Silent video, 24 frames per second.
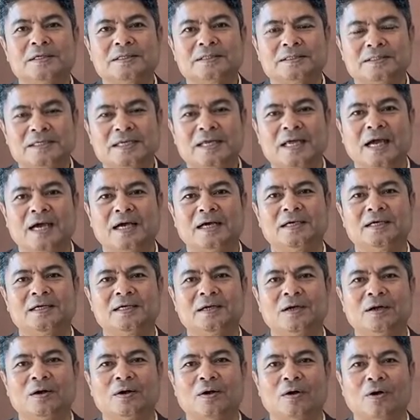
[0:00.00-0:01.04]
เสียง
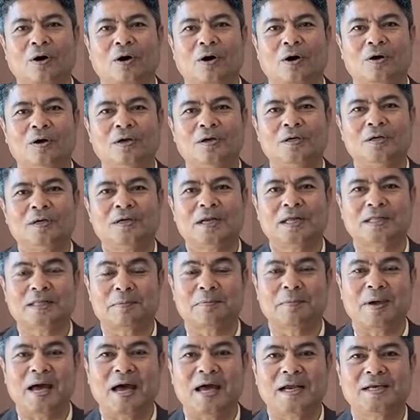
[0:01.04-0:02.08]
ของรัฐ
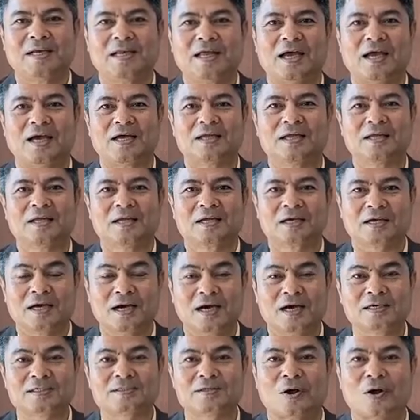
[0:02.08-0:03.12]
บาลเนี่ย
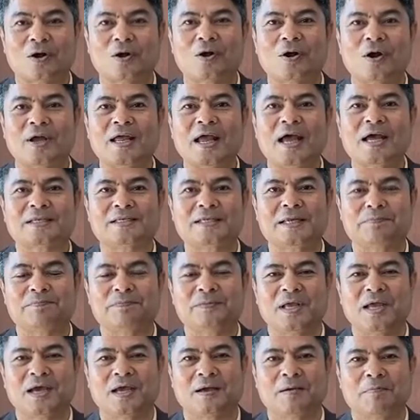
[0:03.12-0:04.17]
เกินสองร้อยห้าสิบ
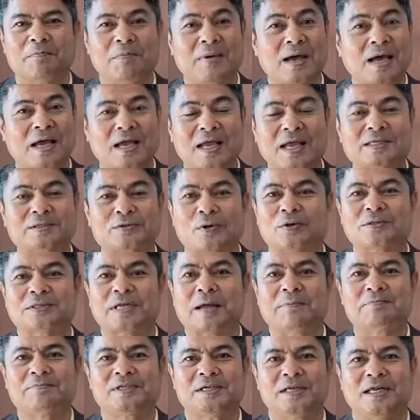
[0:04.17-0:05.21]
เนี่ยมาแค่ สองถึง
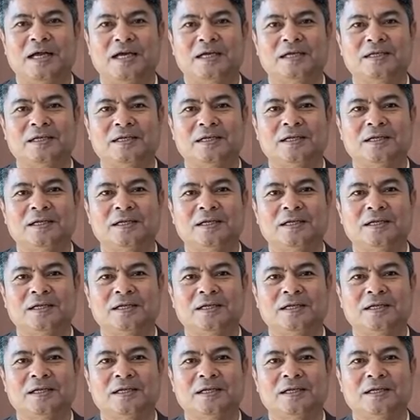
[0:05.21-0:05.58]
สาม เสียง